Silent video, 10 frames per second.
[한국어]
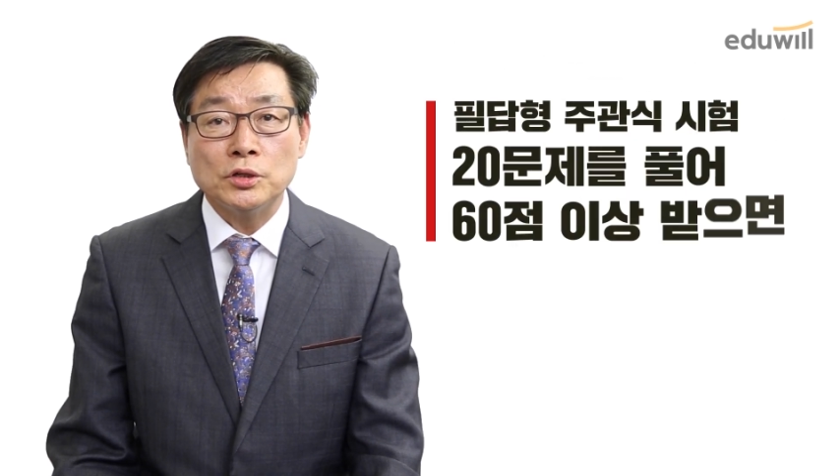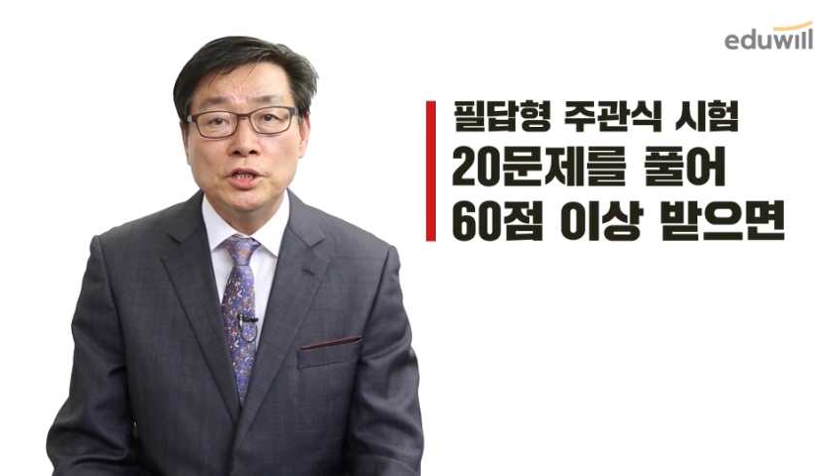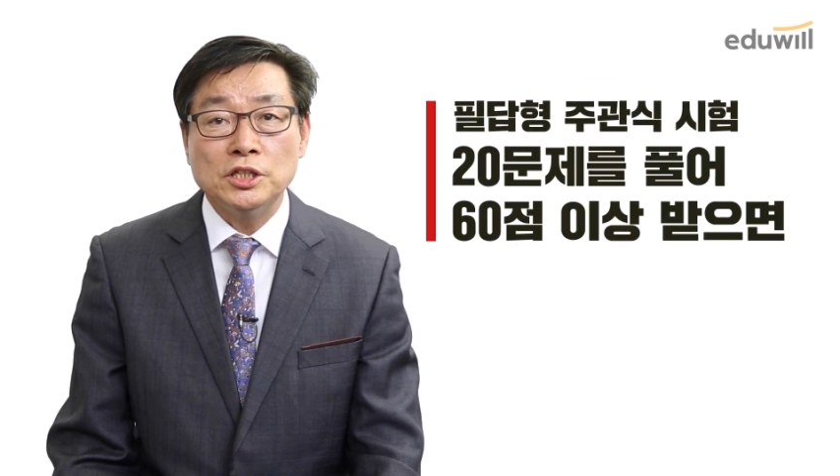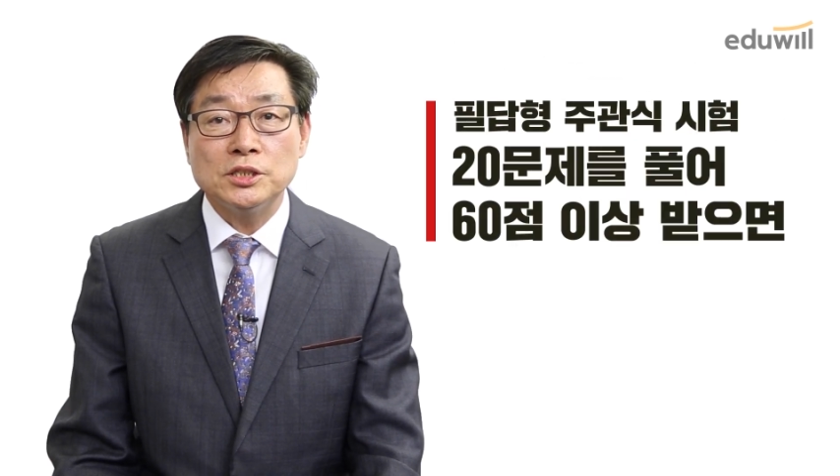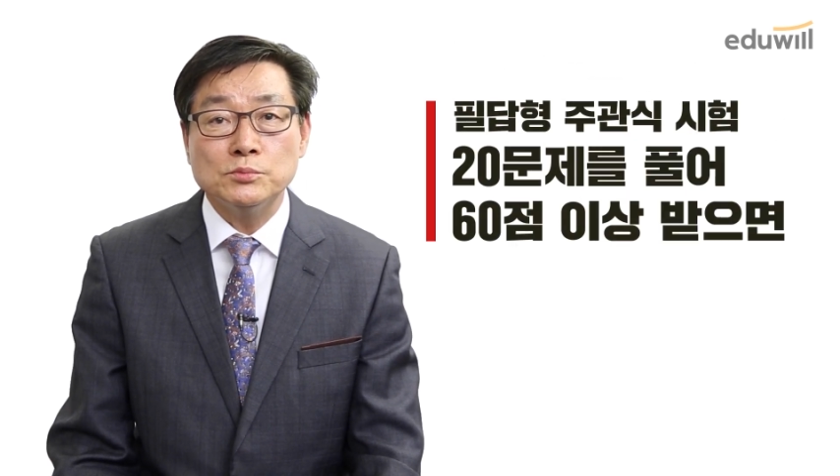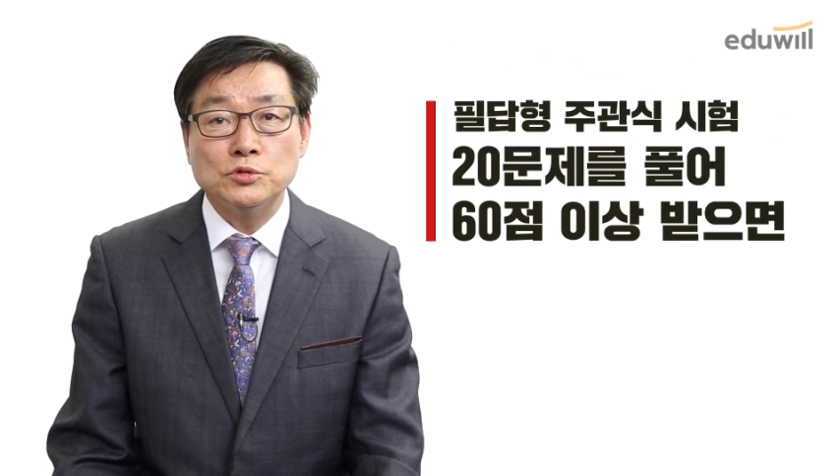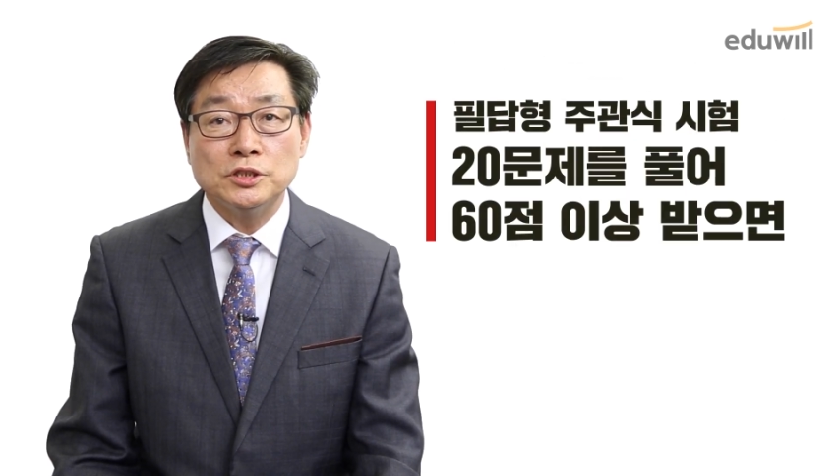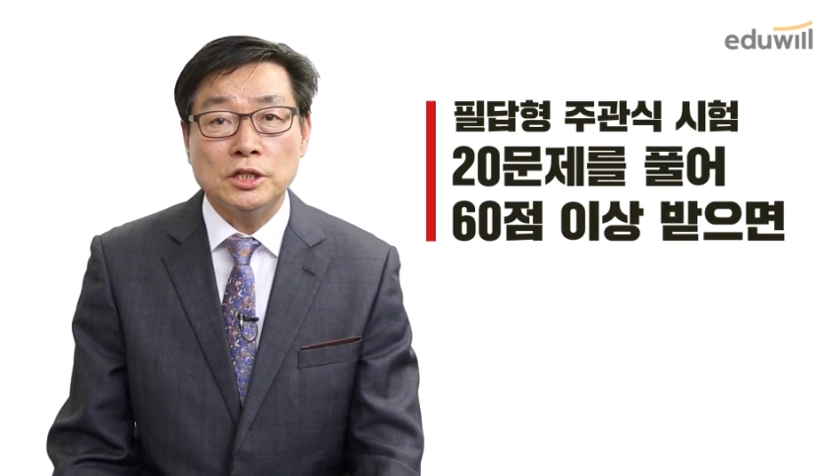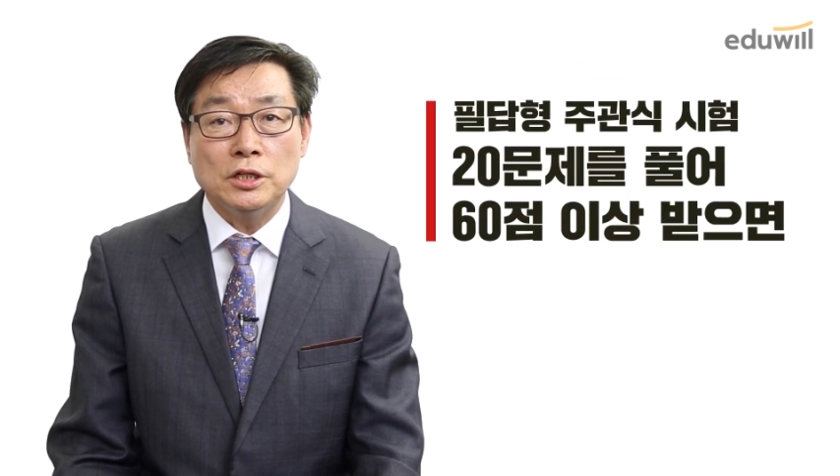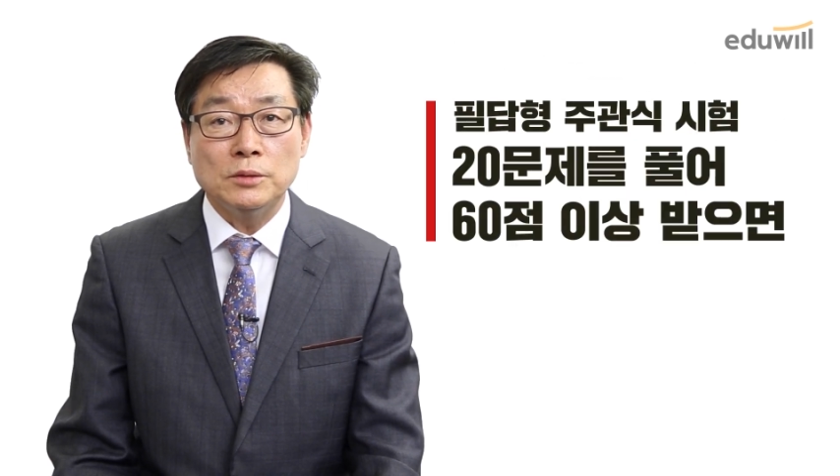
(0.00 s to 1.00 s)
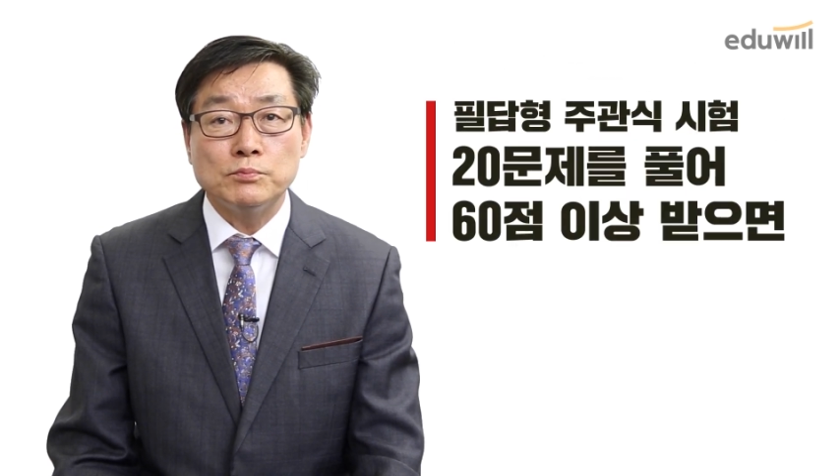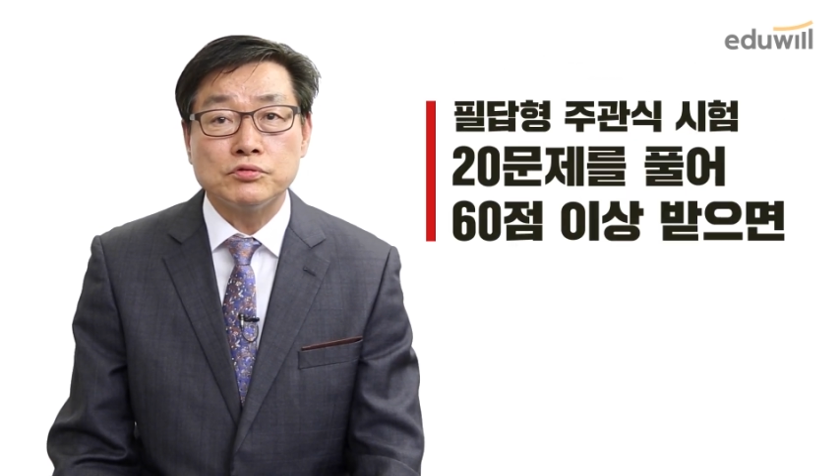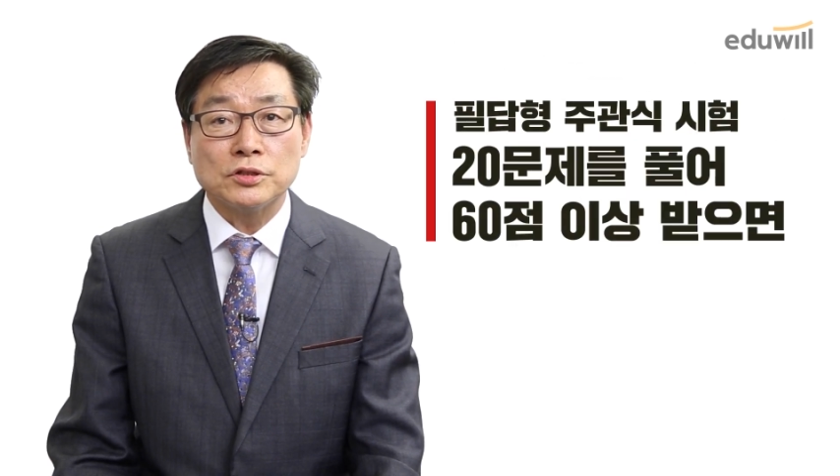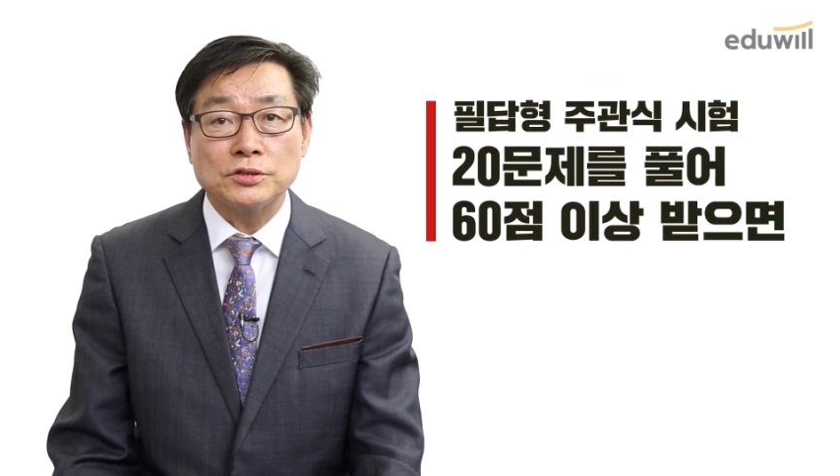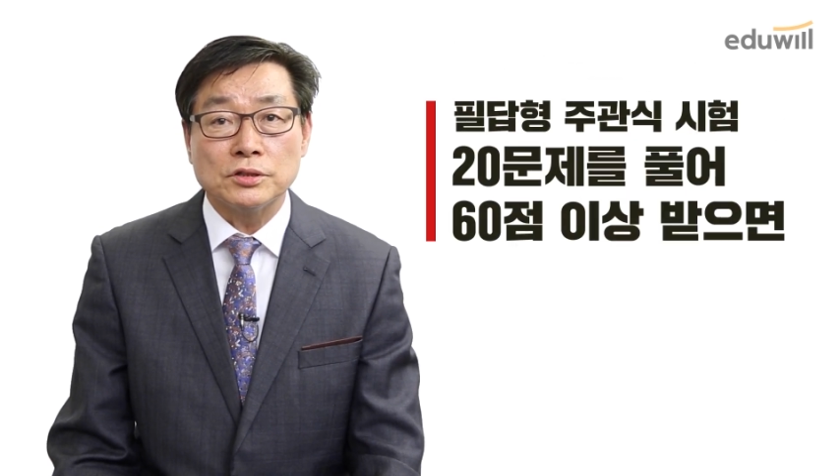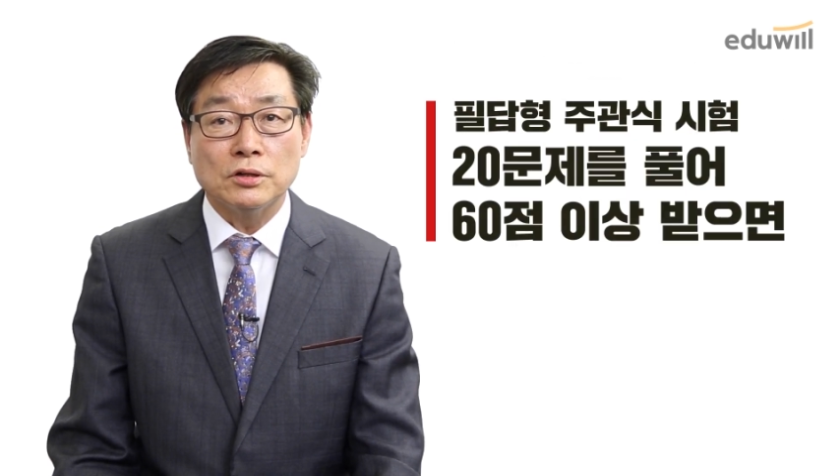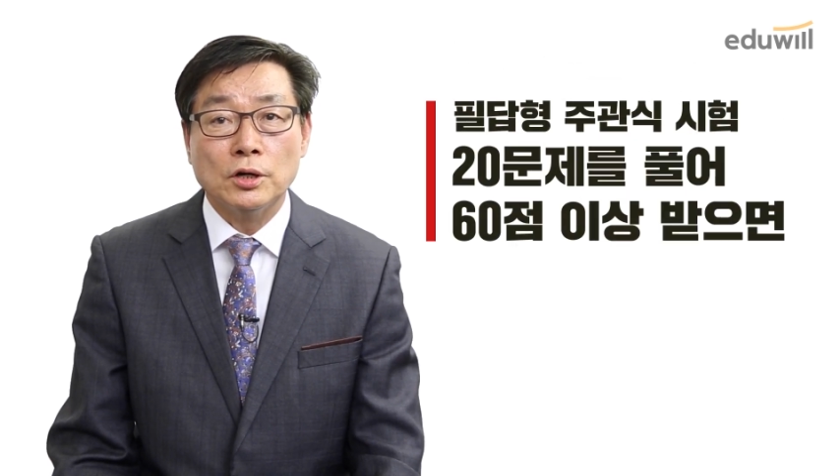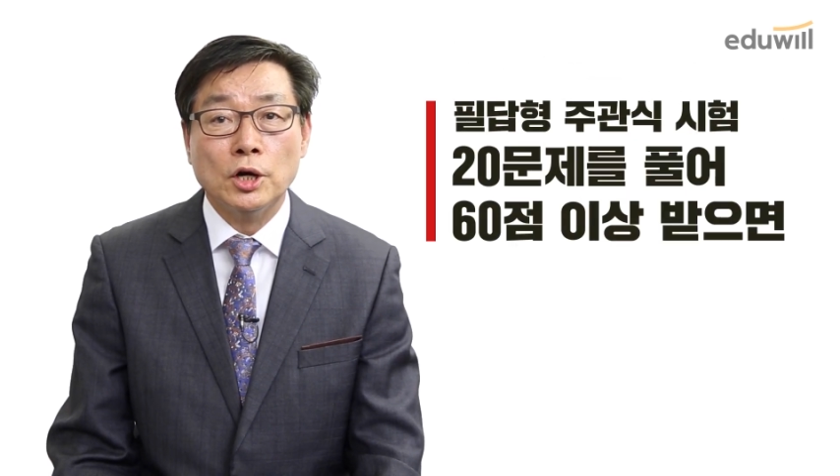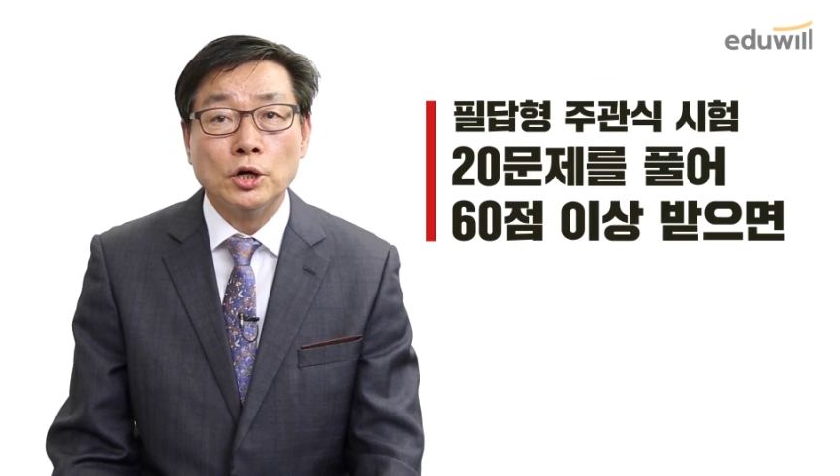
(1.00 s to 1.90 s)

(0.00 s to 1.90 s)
20문제를 풀어서